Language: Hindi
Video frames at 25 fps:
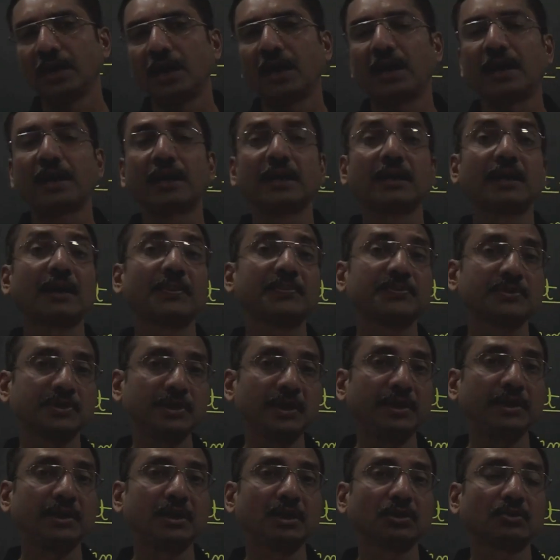अगर
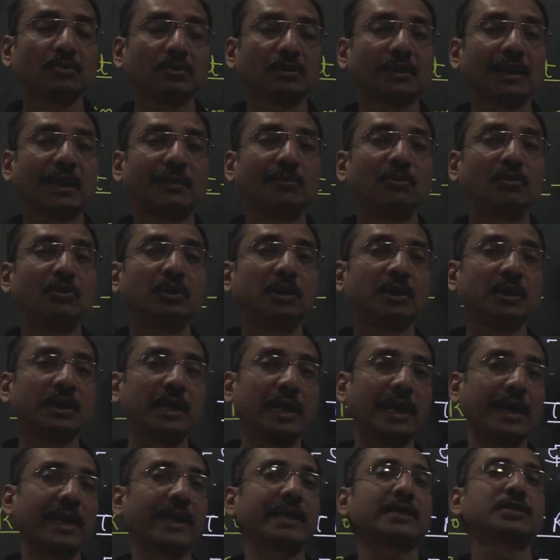एबसेंट है तो क्या
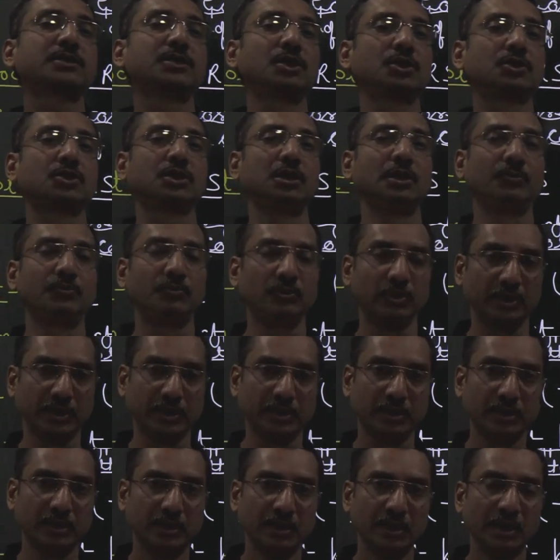बोलेंगे एक्स
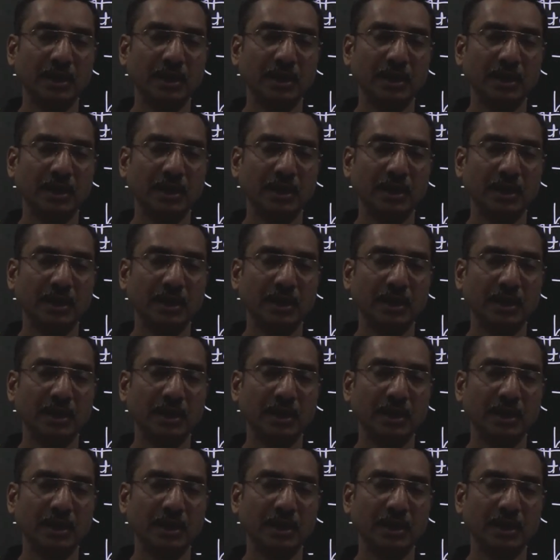स्टिपुलेट